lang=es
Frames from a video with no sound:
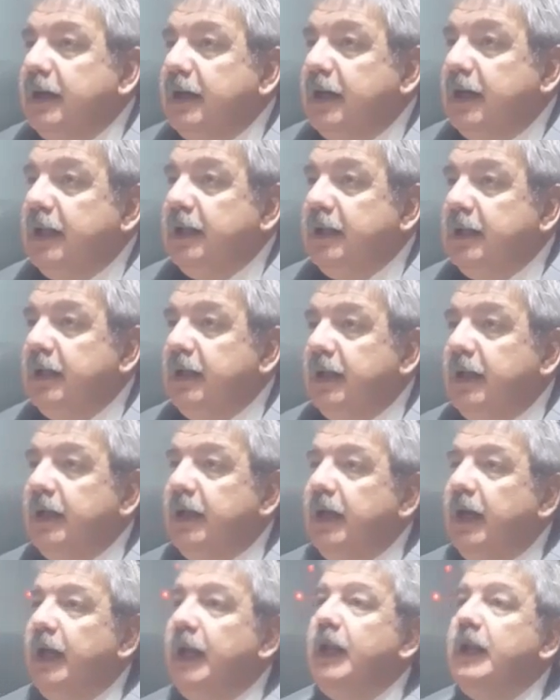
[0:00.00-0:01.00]
en,
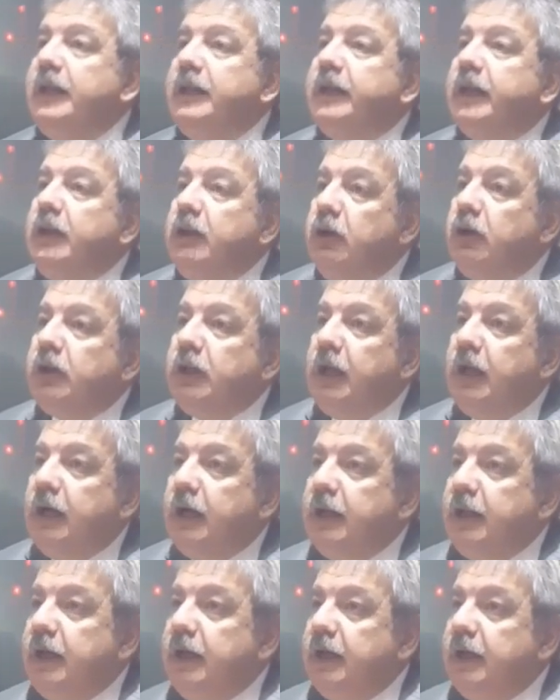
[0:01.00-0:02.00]
eh, en el interior de
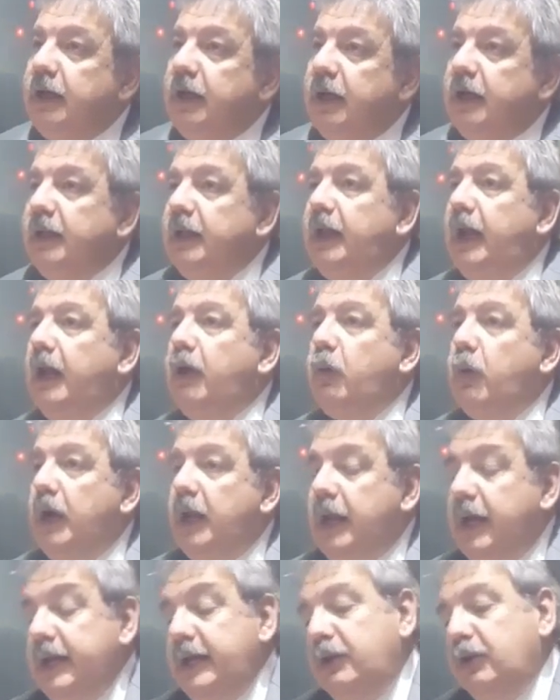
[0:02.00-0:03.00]
la, de, la,
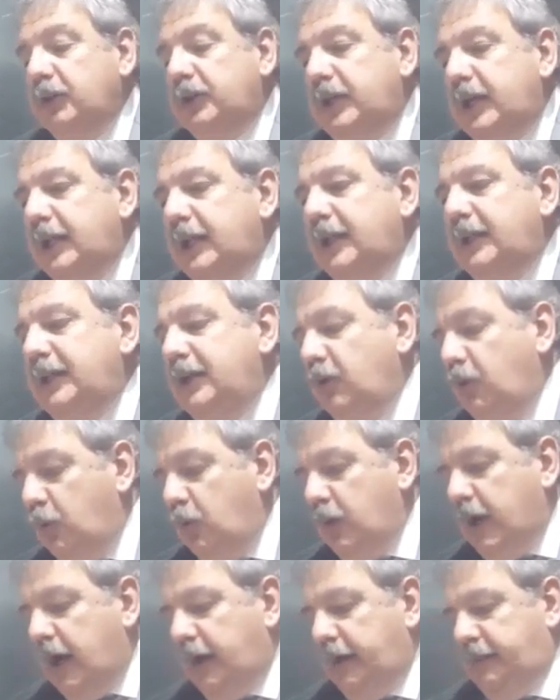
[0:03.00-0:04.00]
escuela y no tienen
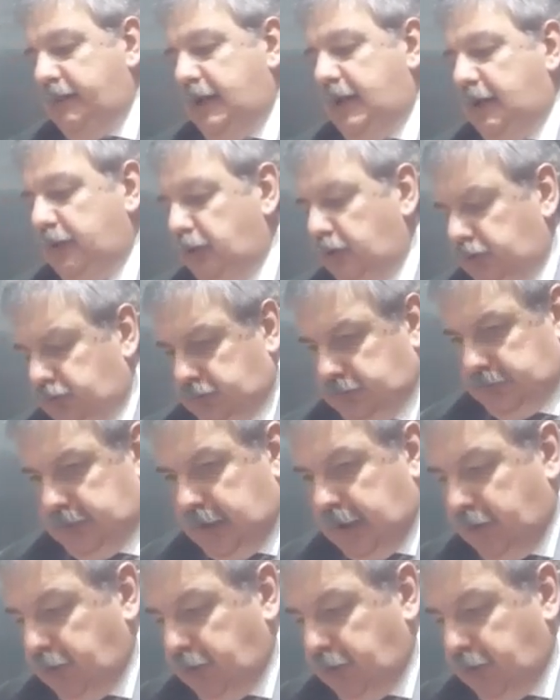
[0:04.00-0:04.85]
ninguna de las, dos, de